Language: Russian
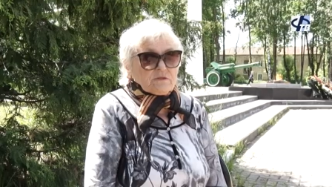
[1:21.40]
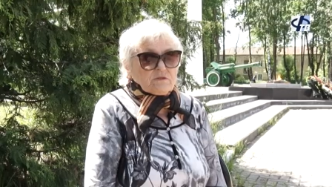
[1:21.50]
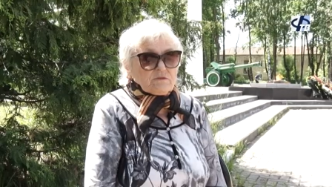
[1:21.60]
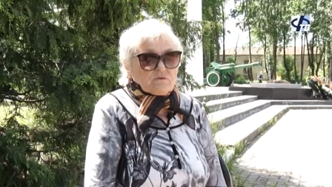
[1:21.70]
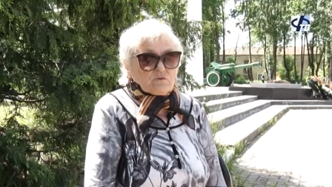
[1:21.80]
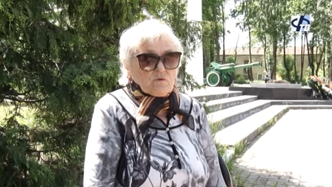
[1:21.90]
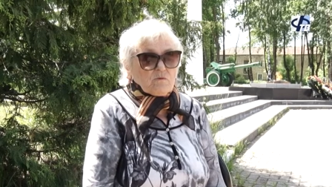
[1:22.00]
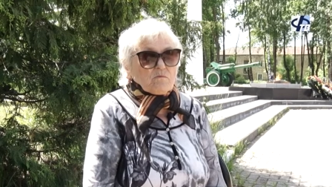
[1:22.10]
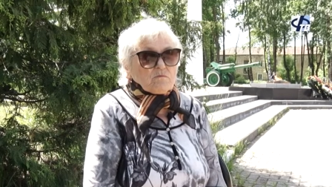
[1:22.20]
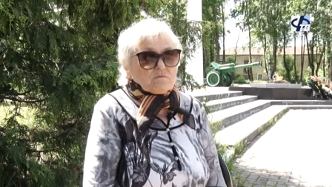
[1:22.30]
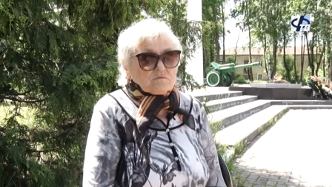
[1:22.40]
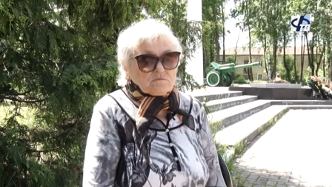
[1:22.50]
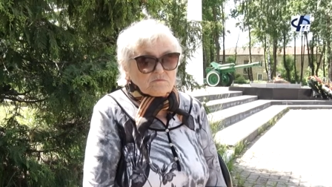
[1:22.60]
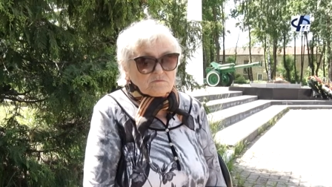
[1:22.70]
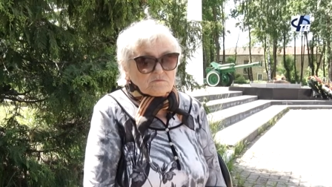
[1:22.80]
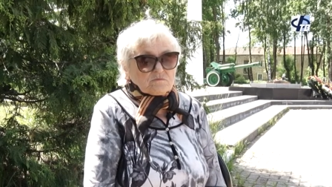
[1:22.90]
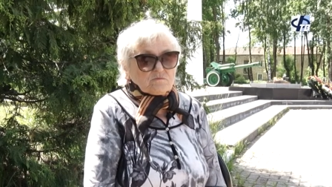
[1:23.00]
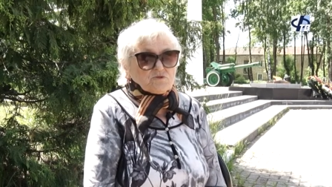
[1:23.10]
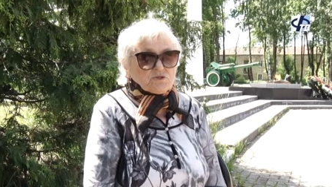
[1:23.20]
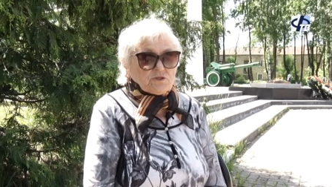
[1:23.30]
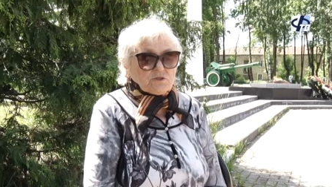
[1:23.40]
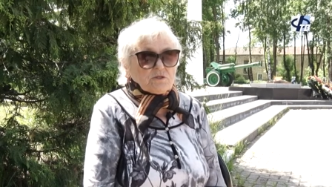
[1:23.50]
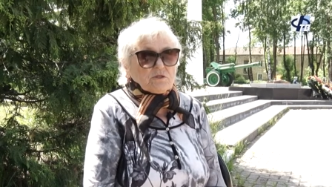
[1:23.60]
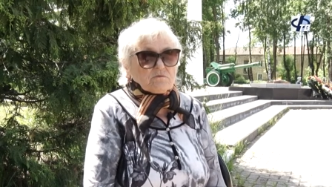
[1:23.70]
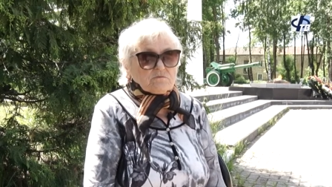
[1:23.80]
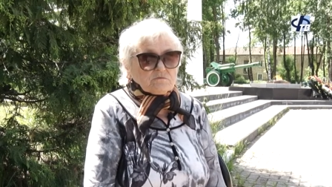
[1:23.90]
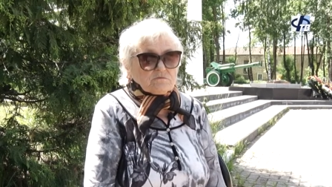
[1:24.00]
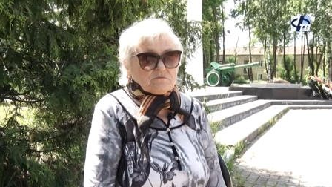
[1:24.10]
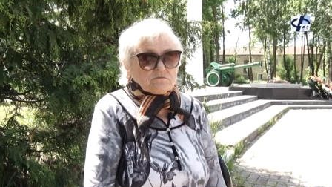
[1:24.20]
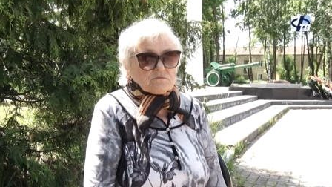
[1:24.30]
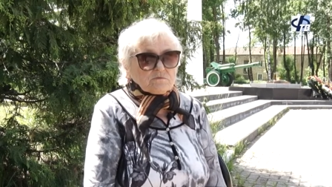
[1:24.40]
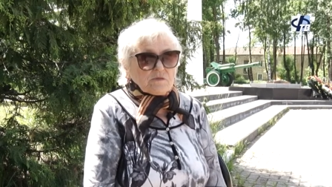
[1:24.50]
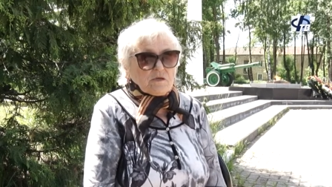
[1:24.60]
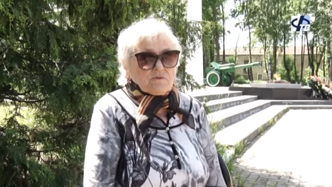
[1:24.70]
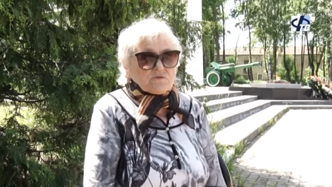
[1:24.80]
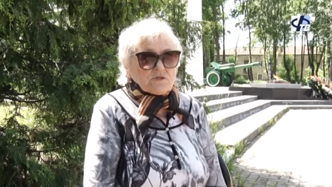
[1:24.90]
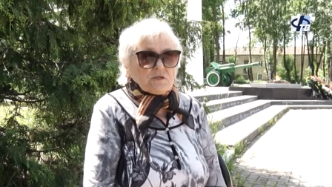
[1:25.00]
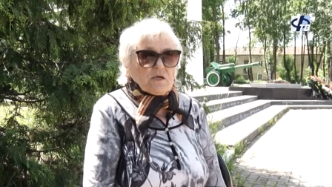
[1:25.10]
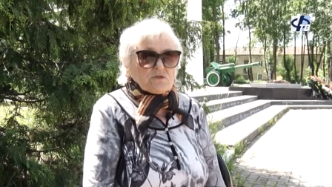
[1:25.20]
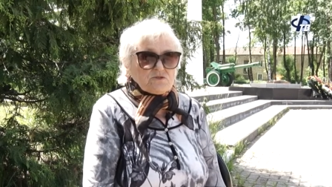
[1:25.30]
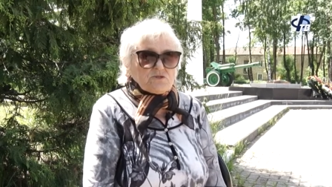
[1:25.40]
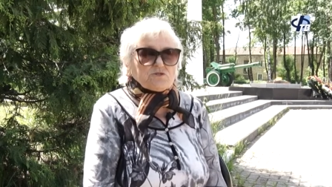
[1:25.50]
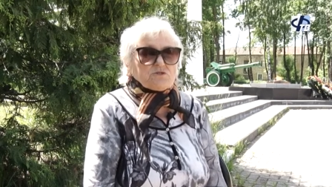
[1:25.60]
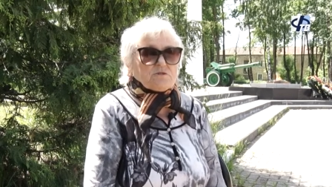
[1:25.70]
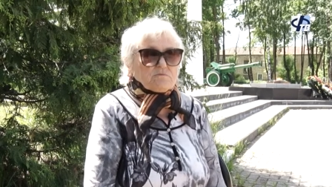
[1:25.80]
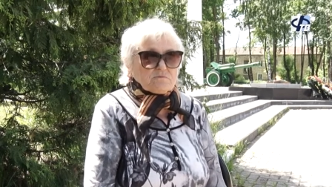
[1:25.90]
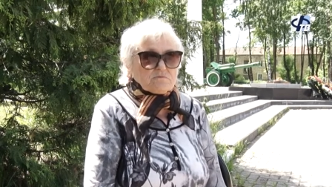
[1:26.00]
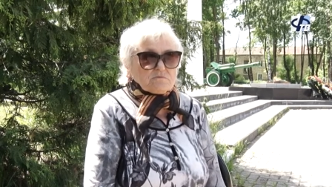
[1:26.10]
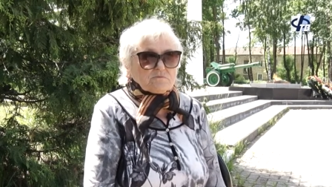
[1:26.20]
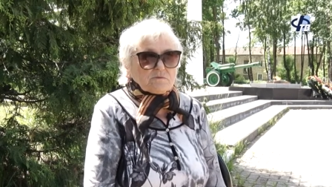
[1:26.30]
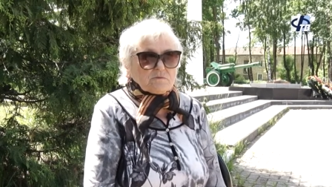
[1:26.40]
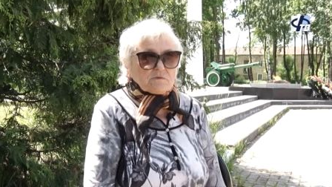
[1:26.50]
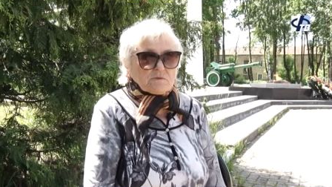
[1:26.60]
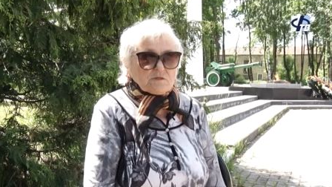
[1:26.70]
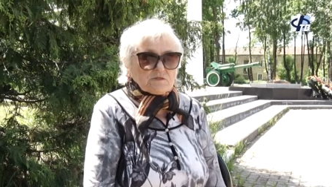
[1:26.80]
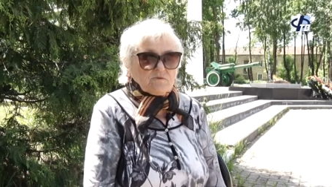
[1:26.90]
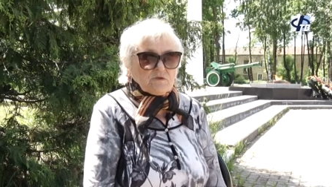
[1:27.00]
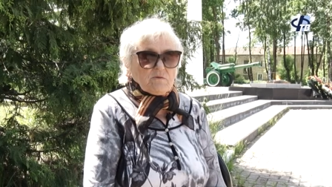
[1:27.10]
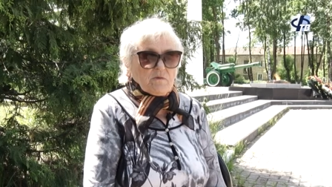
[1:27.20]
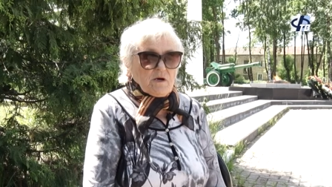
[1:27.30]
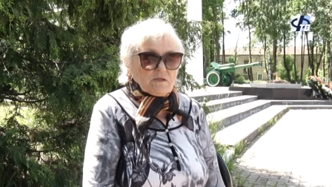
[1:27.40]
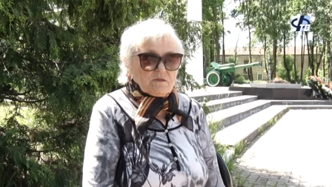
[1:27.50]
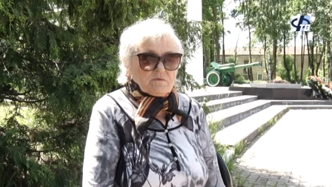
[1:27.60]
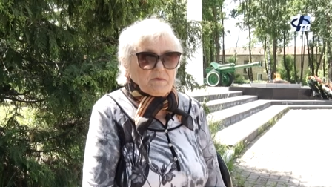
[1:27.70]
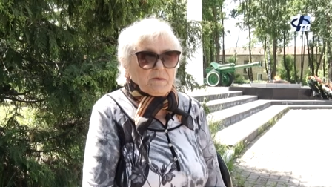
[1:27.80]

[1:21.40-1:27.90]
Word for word: в дом мужчина в серой одежде, с автоматом,